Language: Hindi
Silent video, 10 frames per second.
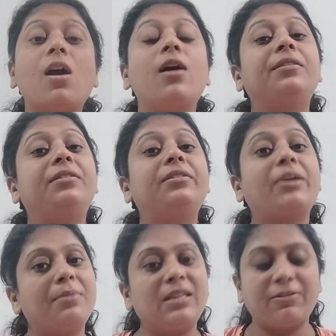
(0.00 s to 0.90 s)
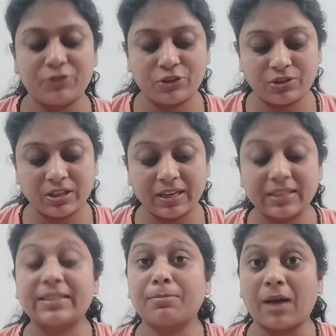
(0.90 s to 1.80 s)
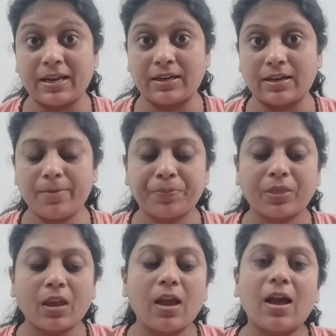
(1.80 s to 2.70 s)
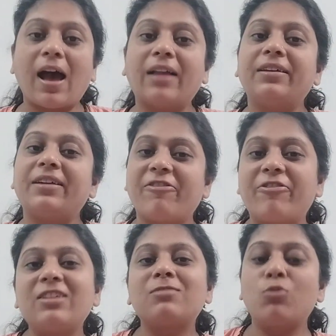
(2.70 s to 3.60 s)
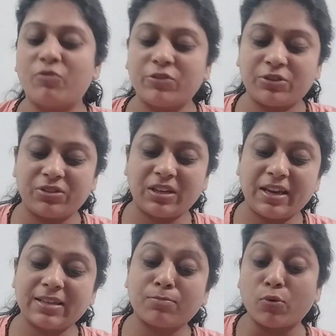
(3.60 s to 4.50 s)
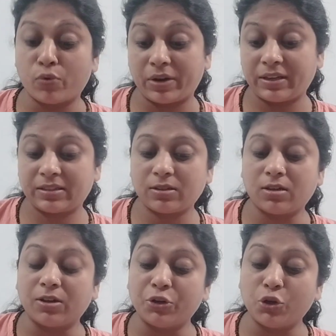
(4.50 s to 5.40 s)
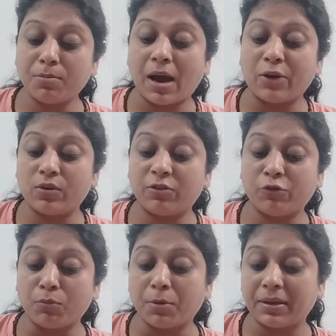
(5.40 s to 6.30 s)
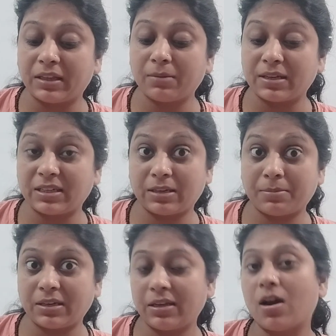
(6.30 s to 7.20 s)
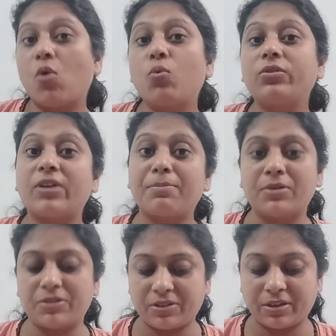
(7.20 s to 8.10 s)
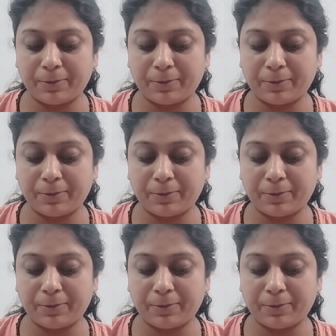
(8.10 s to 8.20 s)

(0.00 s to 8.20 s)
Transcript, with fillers: the remedy for today is Sabina and the reference book for today is Boric's uh, New Manual of Homeopathic Materia Medica with Repertory.